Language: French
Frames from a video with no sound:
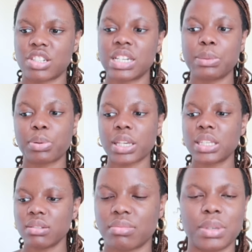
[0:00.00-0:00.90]
je l'ai
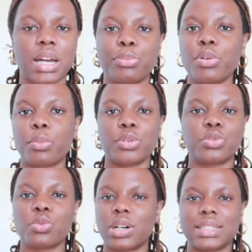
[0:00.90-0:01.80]
pris mais un peu en
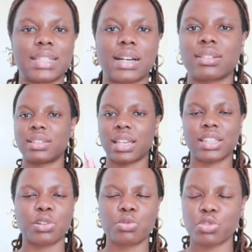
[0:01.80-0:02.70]
mode au hasard.
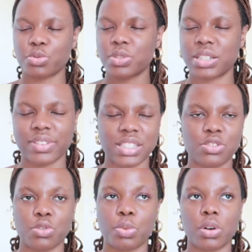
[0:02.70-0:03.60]
Dernier recours je me suis dit
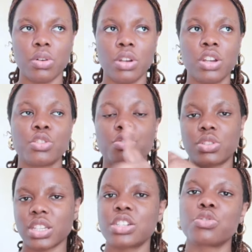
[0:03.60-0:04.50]
vas-y je le prends. Je
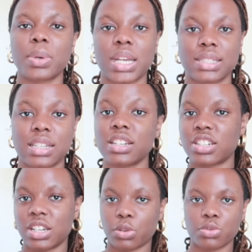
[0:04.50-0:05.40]
suis sortie du magasin,
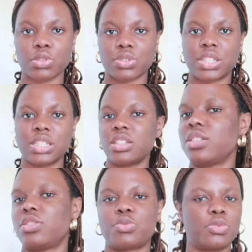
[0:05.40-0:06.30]
je l'ai ressenti,
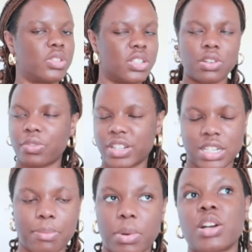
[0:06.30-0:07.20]
je me suis dit non en
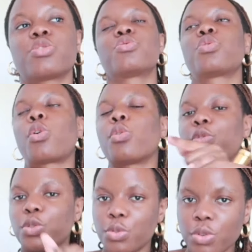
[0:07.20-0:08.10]
fait j'aime pas. Je suis
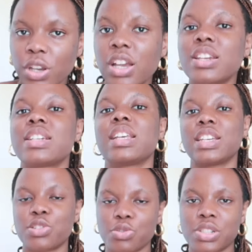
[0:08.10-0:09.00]
revenue, je
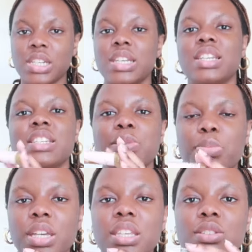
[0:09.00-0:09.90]
l'ai échangé et j'ai
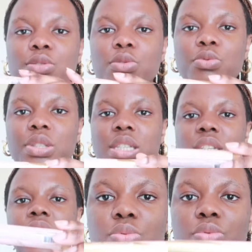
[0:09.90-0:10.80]
pris
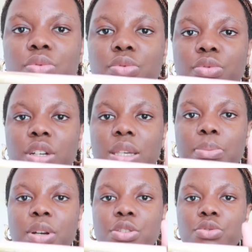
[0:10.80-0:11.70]
celui-ci. Bon vous voyez
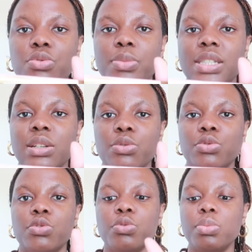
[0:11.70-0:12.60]
pas du tout mais c'est le
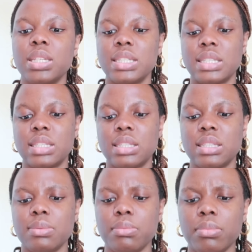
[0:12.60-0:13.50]

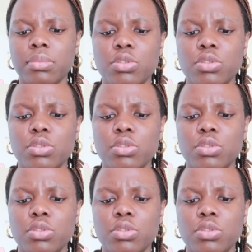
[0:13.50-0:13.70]
sublissime,